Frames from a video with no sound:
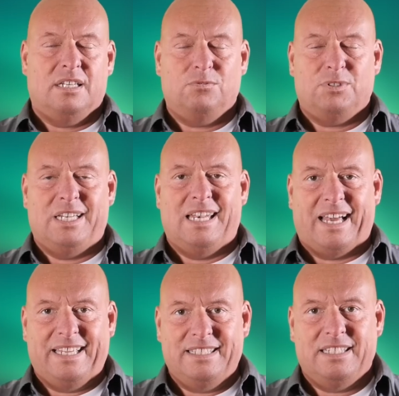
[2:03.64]
kennen den
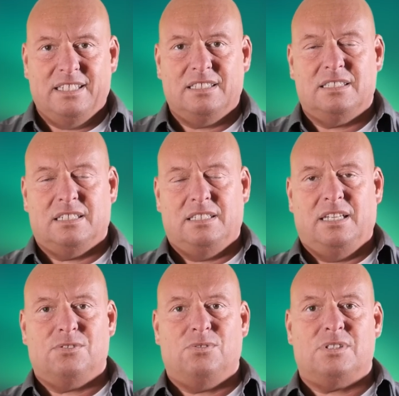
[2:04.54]
leidenden
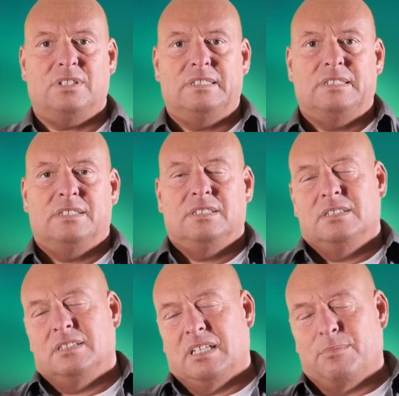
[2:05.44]
Jesus,
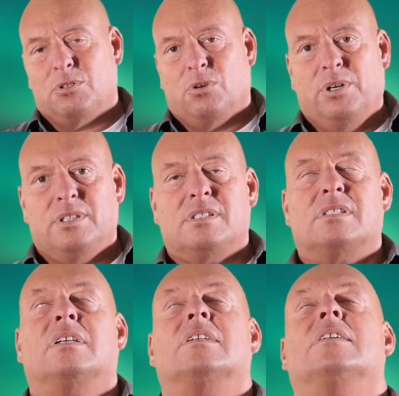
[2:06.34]
der am
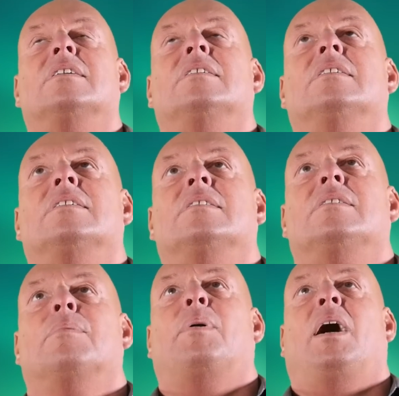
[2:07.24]
Kreuz
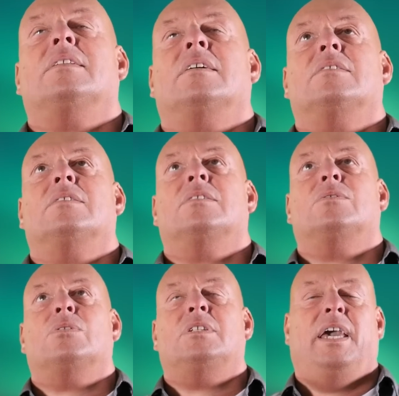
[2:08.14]
gemartert
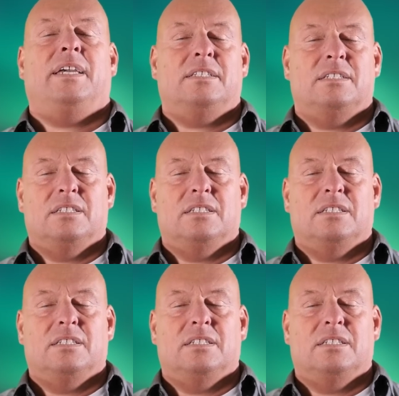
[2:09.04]
dort hängt,